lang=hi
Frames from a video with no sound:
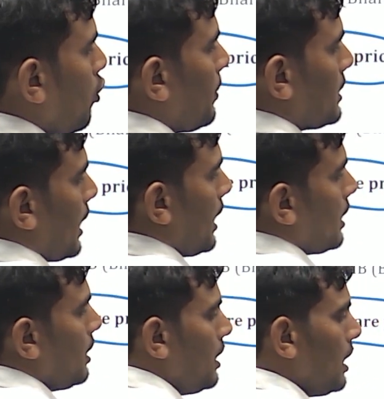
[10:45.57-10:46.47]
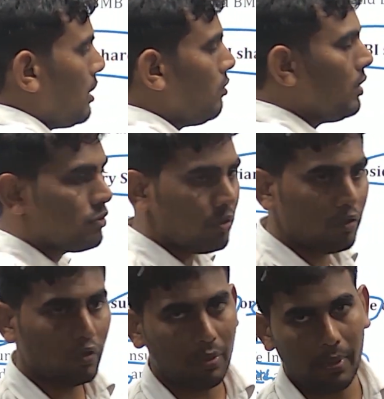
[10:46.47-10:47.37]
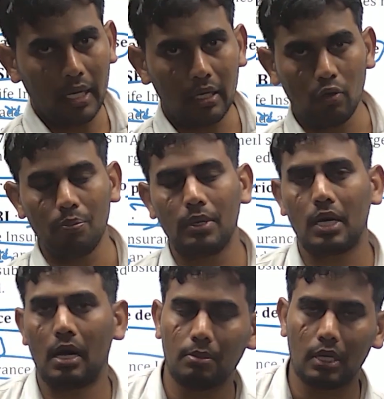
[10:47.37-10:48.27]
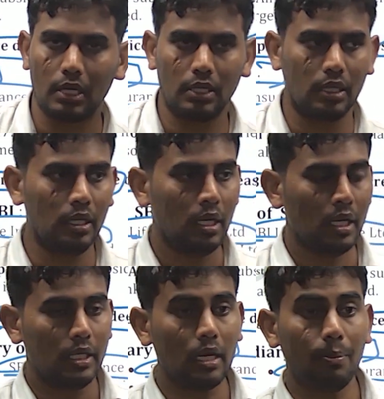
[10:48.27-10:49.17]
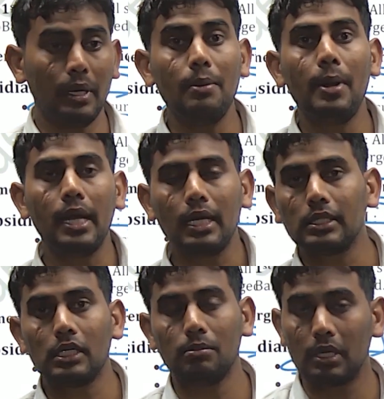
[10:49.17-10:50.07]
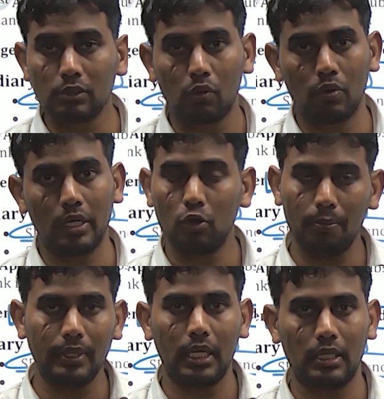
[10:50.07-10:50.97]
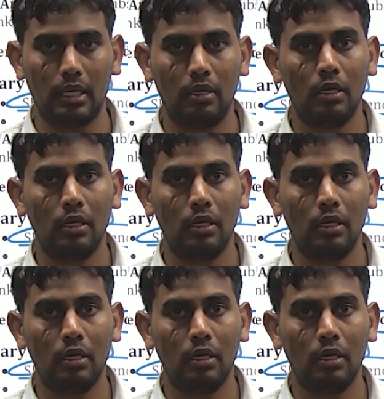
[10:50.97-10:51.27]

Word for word: पता है कि एक वो एक छोटे छोटे बैंक के रूप में काम कर रहे थे ये एक बड़े बैंक के साथ मर्ज होंगे इनको पता था